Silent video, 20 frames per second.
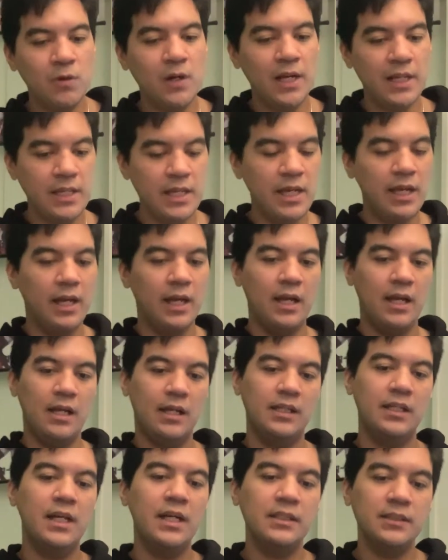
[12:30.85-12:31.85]
はいえ、
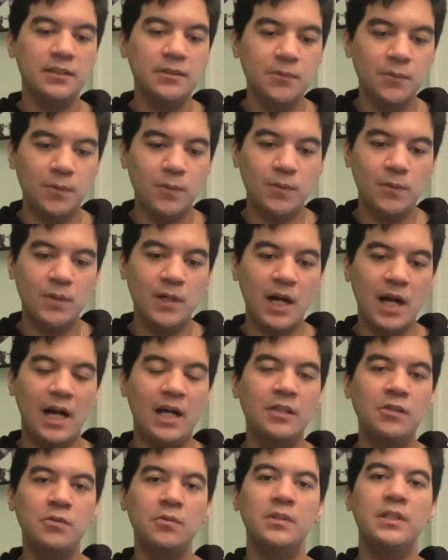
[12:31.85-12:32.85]
ガスの方
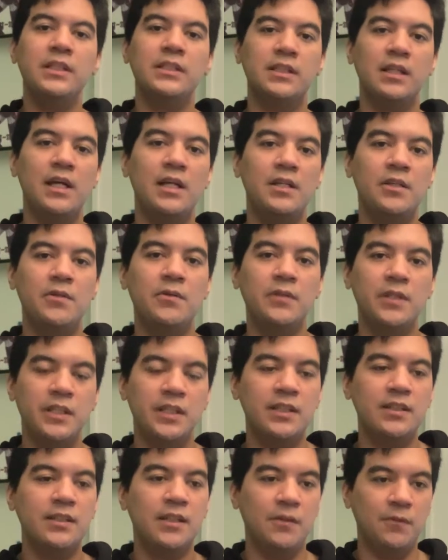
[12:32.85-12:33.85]
が後に最強に
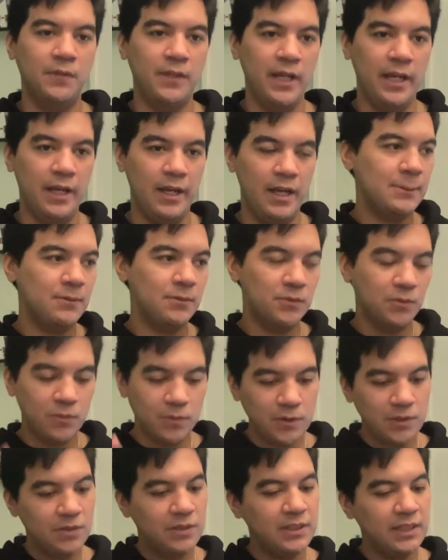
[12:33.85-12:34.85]
なったので、その
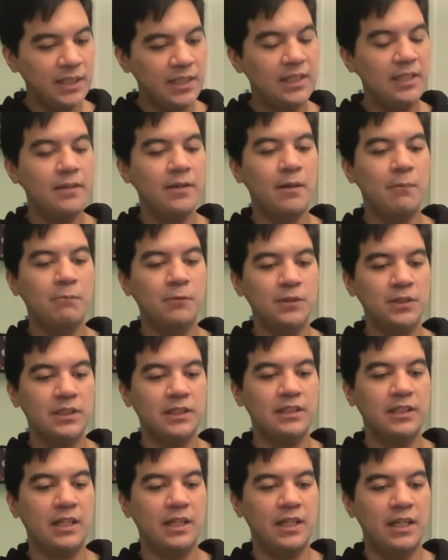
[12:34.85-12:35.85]
能力的にはもし
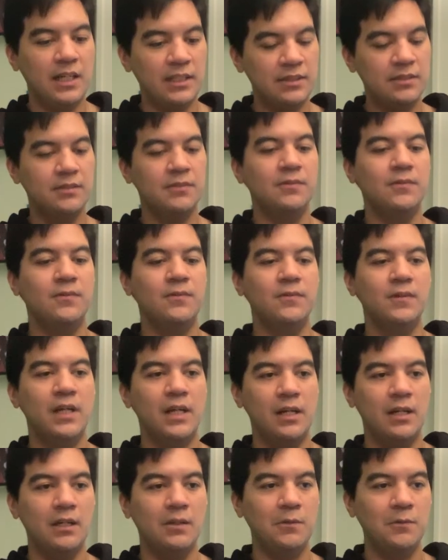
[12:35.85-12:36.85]
かしたらガスの方
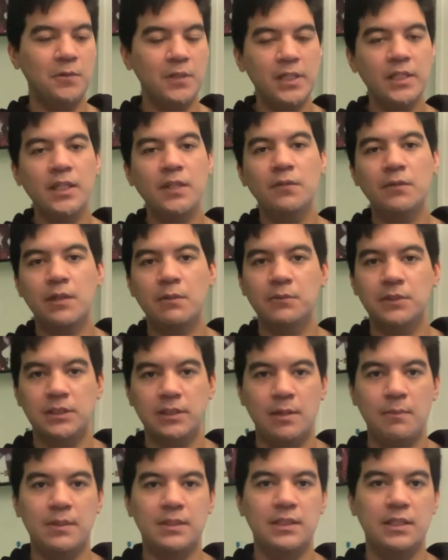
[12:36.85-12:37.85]
が上なのかも
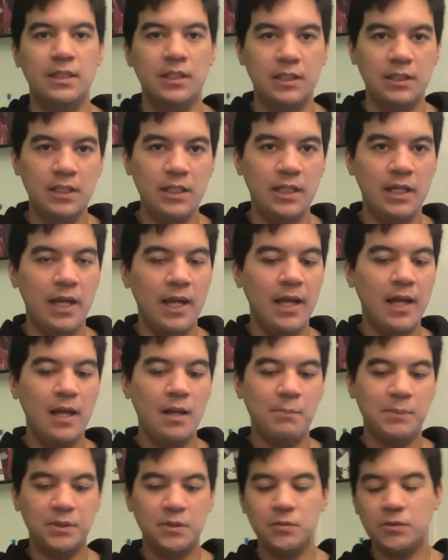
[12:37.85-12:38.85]
しれませんし、
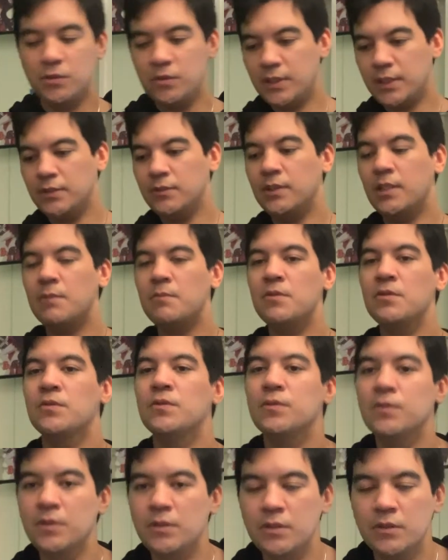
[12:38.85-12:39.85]
まあ、そのグラノラも
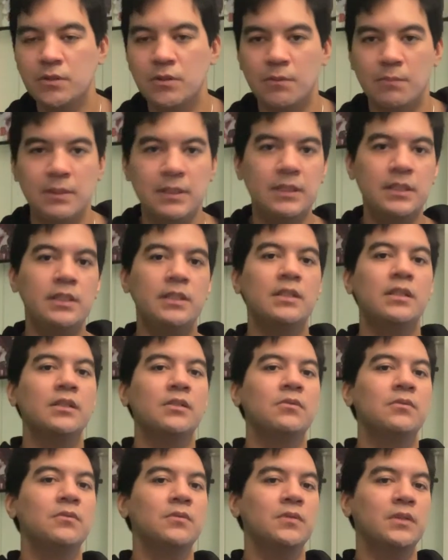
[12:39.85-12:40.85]
悟空とベジータ
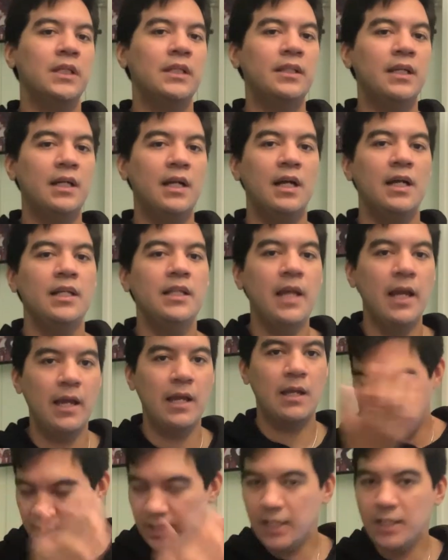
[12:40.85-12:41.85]
との戦いで、
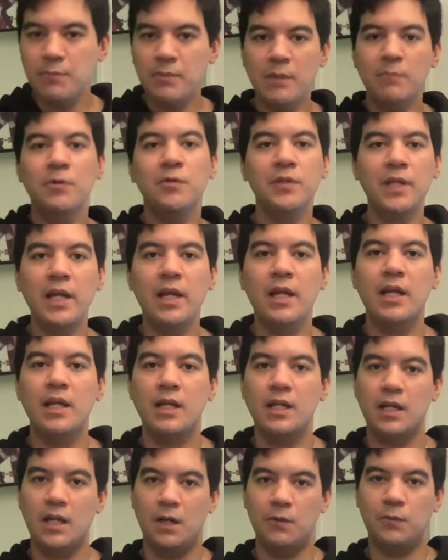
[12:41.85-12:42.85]
左目もね、
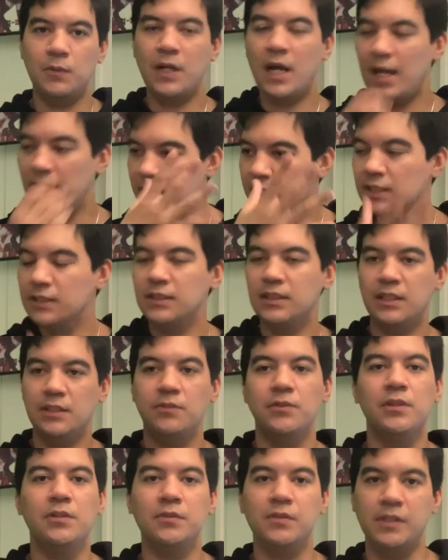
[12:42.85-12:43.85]
あの、開眼した
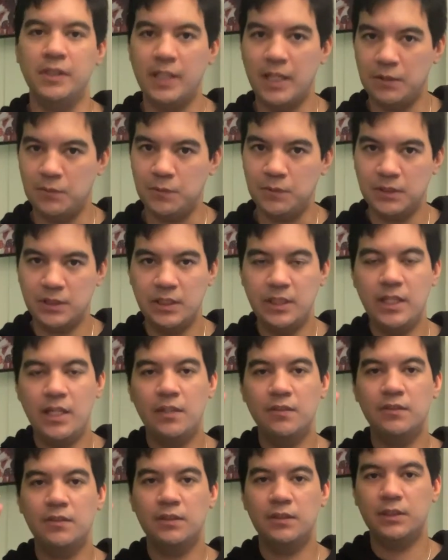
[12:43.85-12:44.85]
ということで、ね、あの、
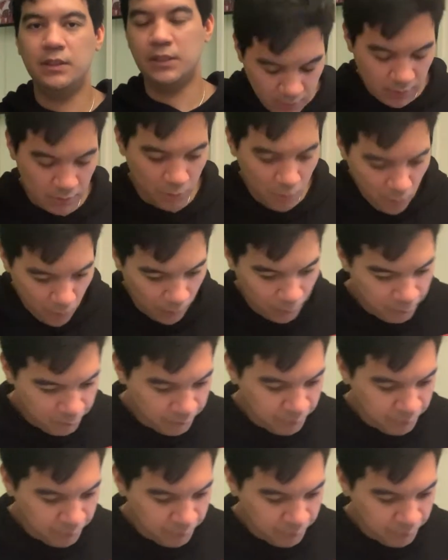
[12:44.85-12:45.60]
シリアルの、